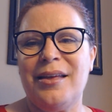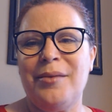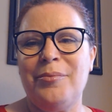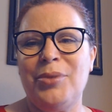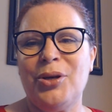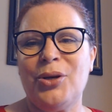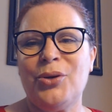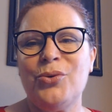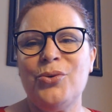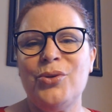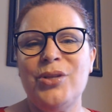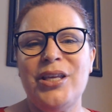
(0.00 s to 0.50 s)

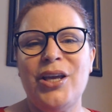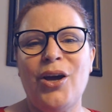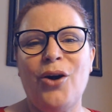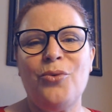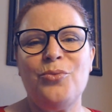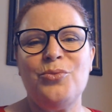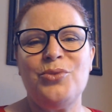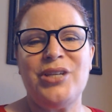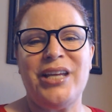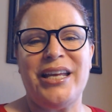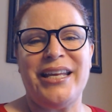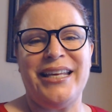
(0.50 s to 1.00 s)
بيكون
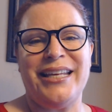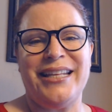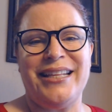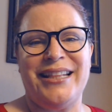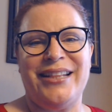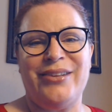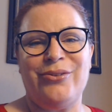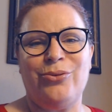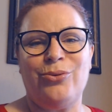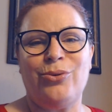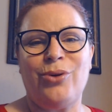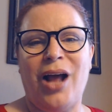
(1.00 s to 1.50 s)
يوم
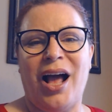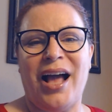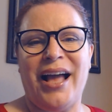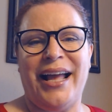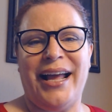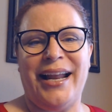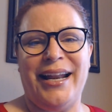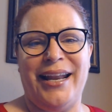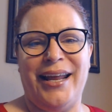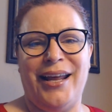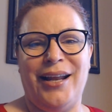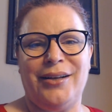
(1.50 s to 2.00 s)
جيد
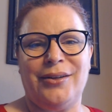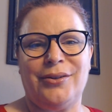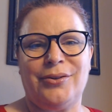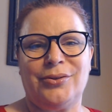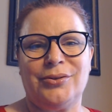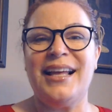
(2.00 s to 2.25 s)
ورائع لكم